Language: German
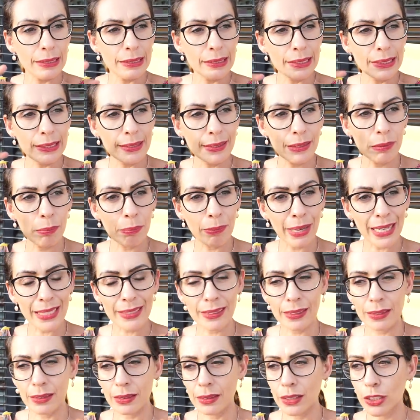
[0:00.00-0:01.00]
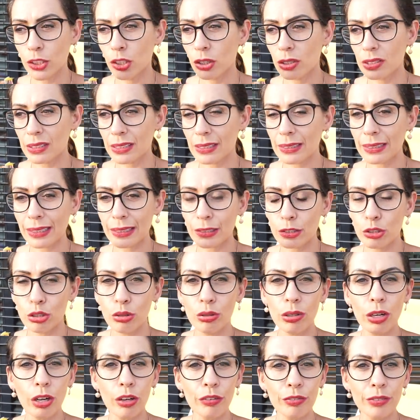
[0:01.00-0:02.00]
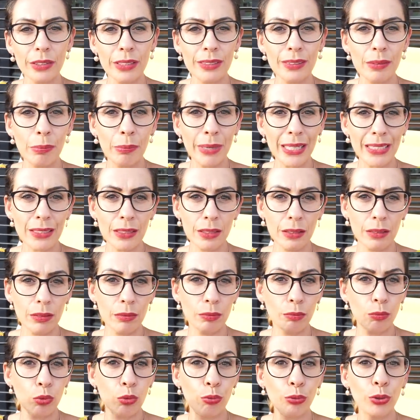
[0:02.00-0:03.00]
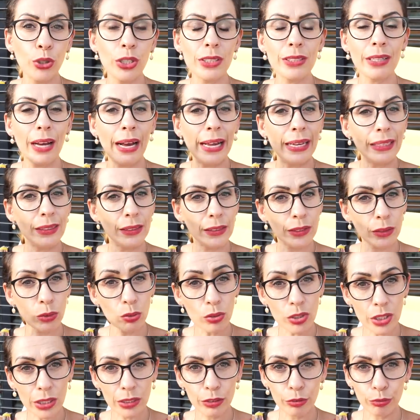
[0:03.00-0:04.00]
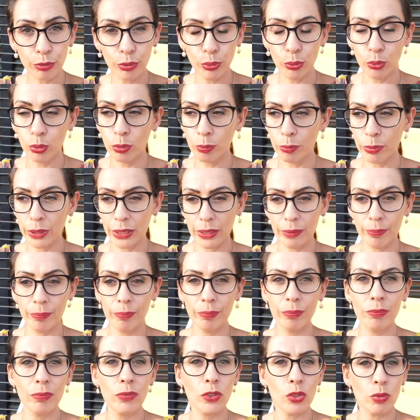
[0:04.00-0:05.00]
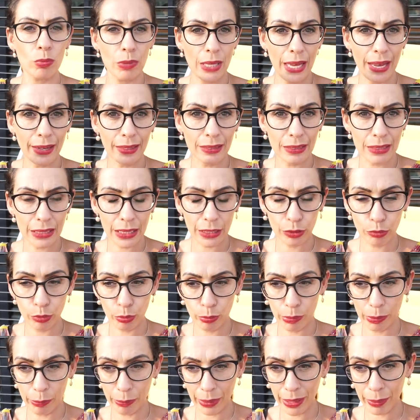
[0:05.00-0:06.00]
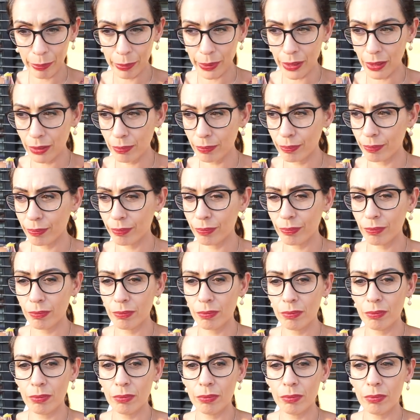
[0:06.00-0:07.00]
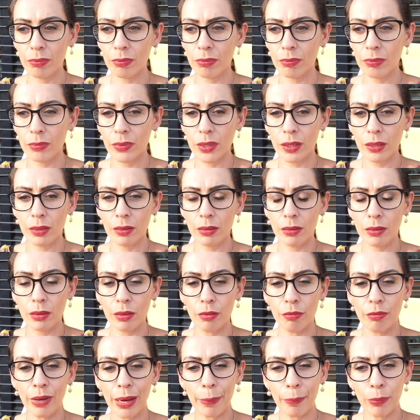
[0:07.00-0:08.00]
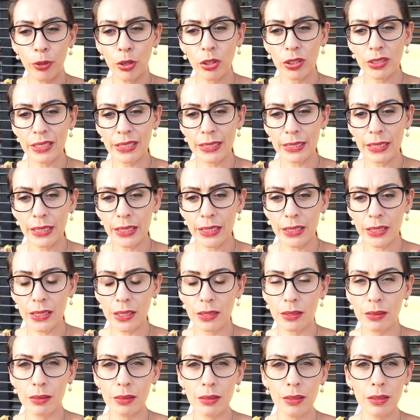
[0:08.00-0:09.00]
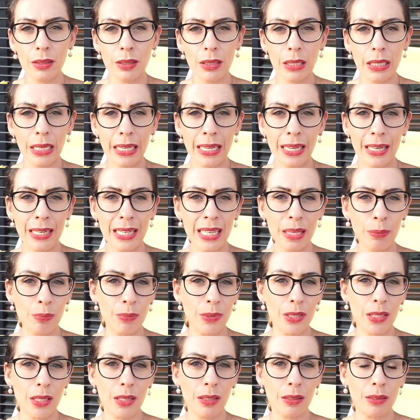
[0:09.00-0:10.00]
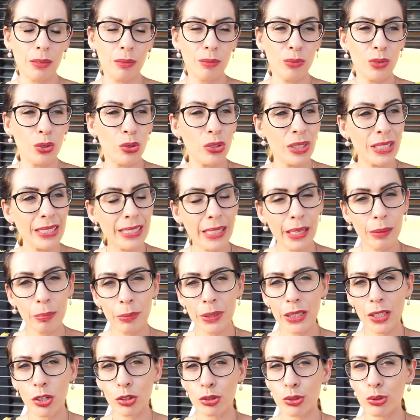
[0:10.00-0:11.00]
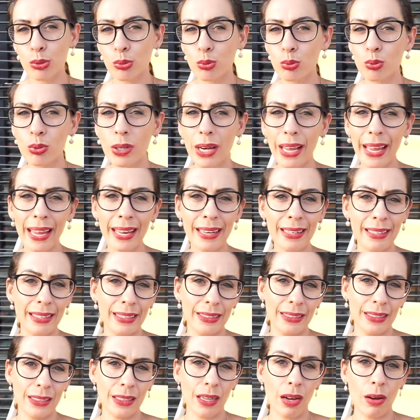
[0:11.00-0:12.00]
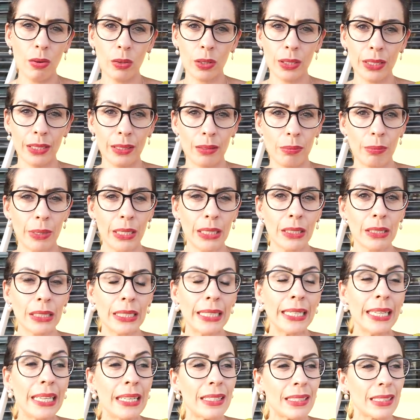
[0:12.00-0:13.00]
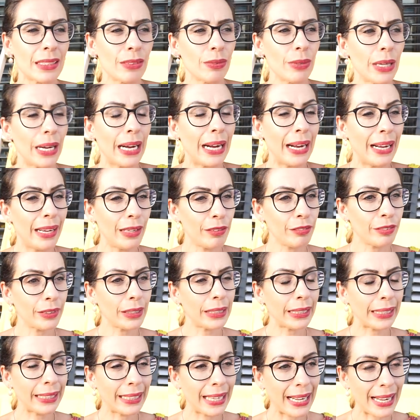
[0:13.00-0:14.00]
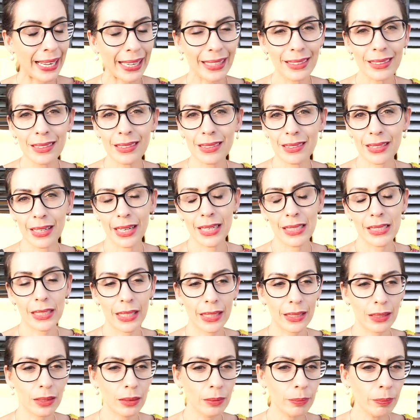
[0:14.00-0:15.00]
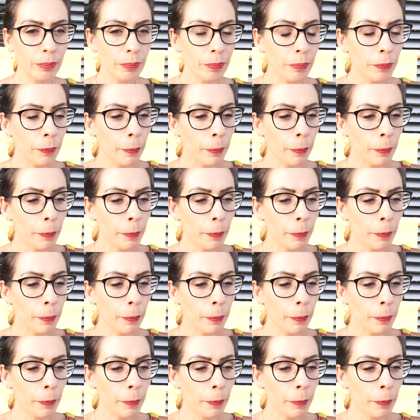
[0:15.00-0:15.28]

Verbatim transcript: diese Messe, die Konzentration auf diese Messe, wofür ich ja eigentlich runtergeflogen bin, zum Jahrestag von meinem Papa, war plötzlich eher Nebensache. Und das hat mich auch so unendlich traurig gemacht, dass wir einfach keine Zeit hatten,